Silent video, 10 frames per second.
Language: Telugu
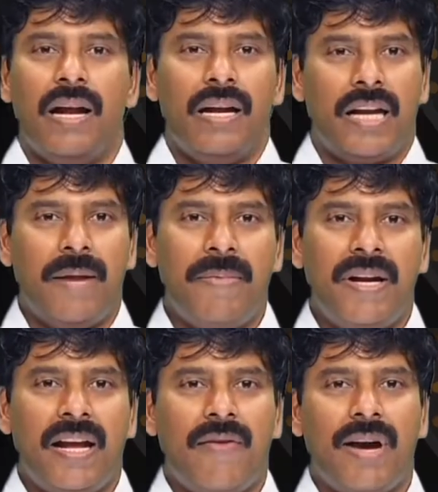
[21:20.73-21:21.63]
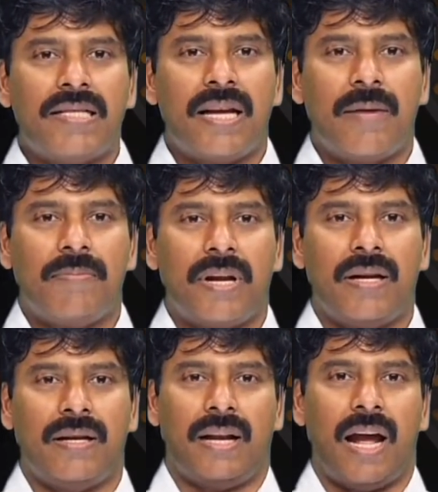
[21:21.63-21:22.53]
టీమిండియా వైస్ కెప్టెన్
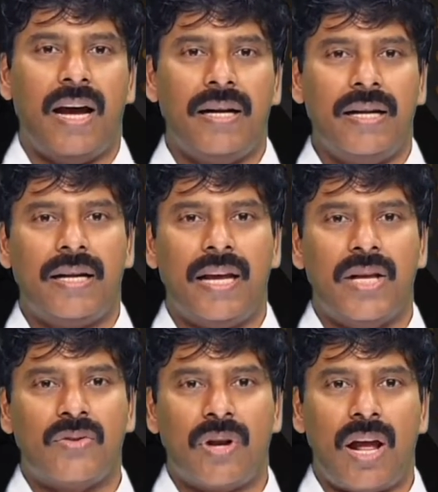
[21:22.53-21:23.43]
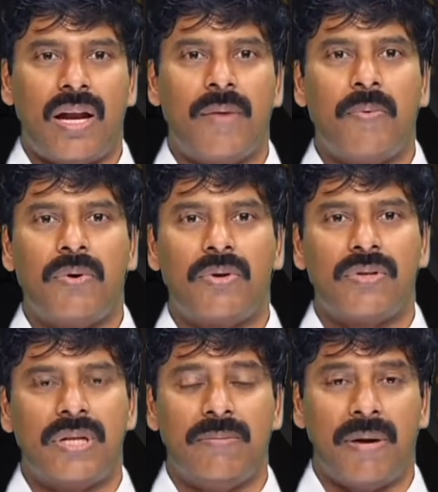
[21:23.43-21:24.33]
రహానీకి సురారాయ్ పోట్రు
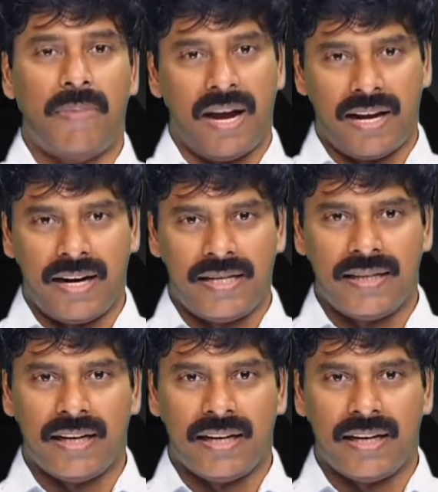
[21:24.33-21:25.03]
సినిమా బాగా నచ్చిందట